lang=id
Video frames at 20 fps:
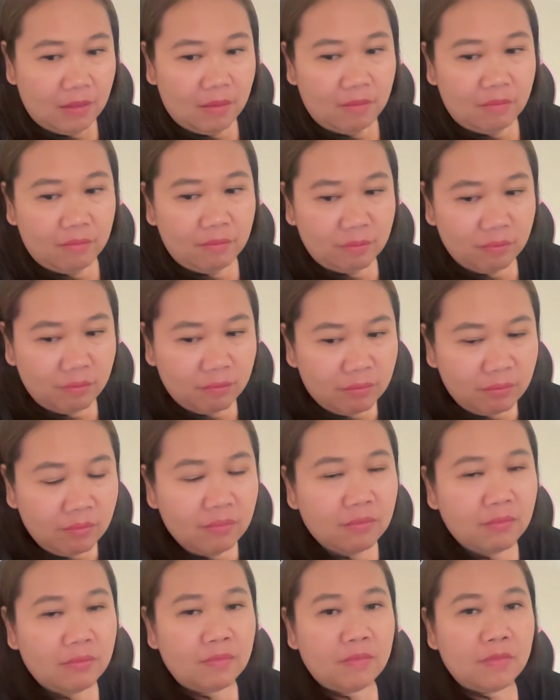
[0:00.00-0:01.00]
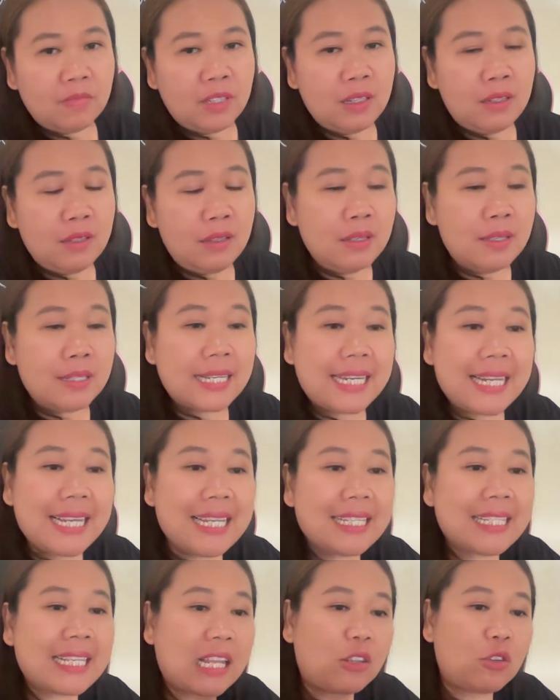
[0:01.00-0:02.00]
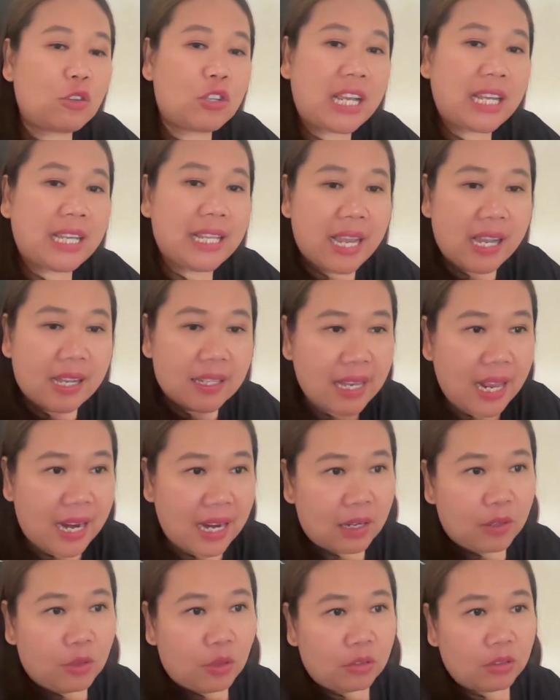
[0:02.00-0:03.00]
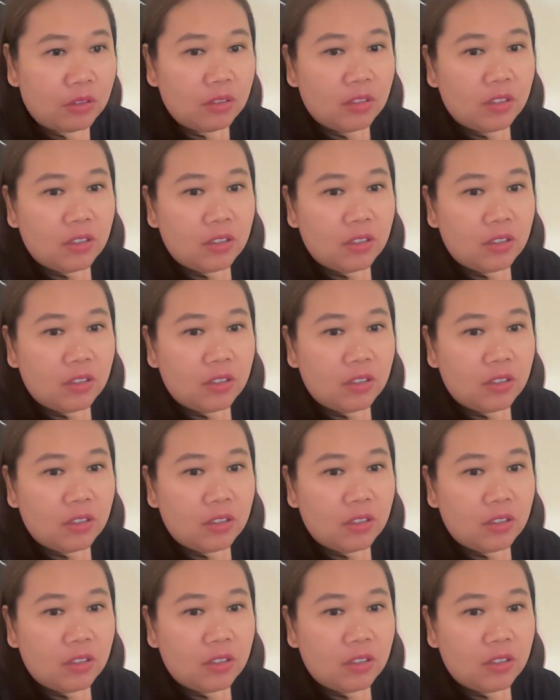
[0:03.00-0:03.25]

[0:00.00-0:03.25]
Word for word: iya. Mm -mm. Jadi jatuhnya kita yang salah dong.